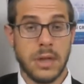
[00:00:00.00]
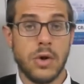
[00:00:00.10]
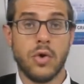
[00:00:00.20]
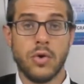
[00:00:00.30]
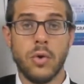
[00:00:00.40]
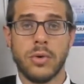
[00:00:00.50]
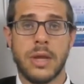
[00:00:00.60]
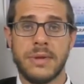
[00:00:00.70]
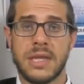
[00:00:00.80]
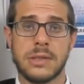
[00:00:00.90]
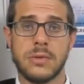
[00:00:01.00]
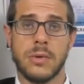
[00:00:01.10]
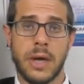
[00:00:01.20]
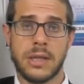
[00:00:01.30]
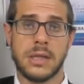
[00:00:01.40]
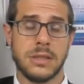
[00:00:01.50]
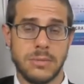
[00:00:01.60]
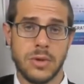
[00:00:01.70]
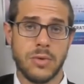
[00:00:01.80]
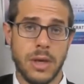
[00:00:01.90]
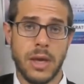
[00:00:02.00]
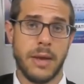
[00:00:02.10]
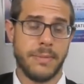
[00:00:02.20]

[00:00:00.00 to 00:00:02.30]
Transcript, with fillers: le nom d'habitation a été diminué,